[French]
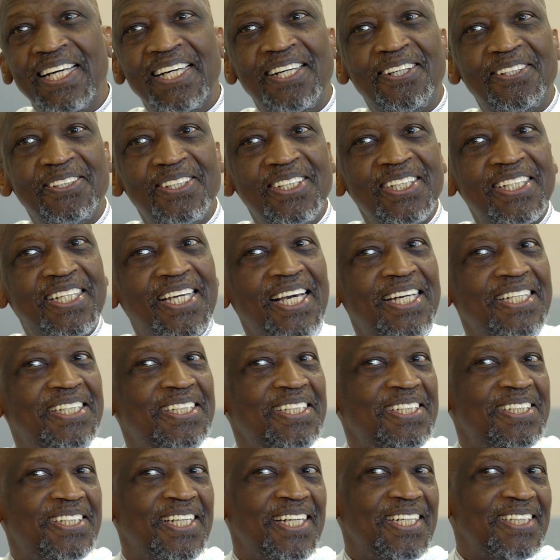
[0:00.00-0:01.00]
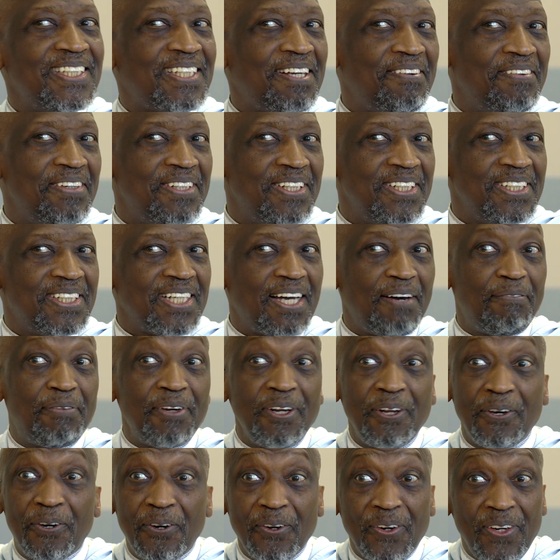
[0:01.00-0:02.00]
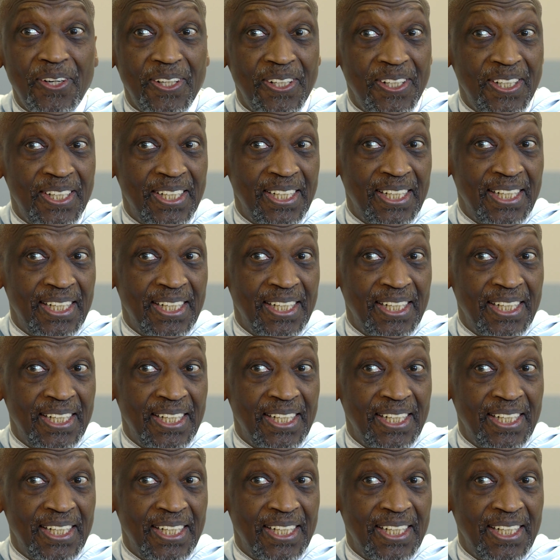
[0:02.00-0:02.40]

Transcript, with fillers: on dit qu'à 10 ans, ils avaient déjà appris le Coran.